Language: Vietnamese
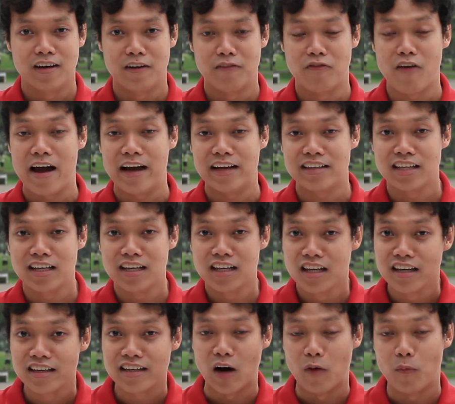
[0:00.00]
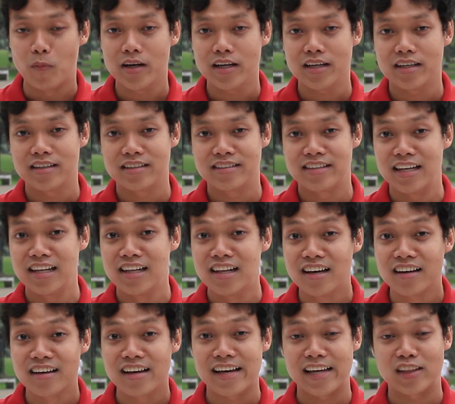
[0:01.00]
và trên lưng ổng á, trên
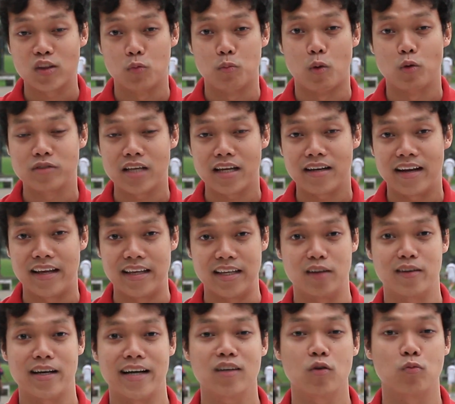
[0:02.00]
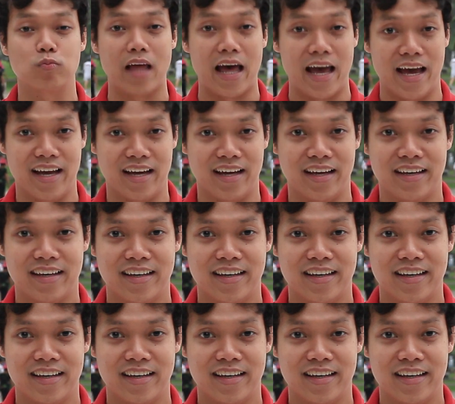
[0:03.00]
lưng cái cây tùng màu xanh này gắn cục tạ.